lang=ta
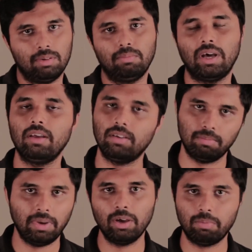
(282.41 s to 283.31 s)
மாதிரி
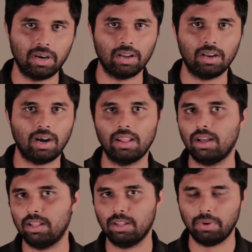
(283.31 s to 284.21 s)
பிஹேவ் பண்ணுறதுனால
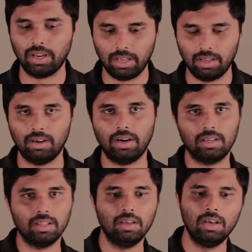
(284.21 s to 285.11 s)
தான் இந்த மாதிரி நடக்குது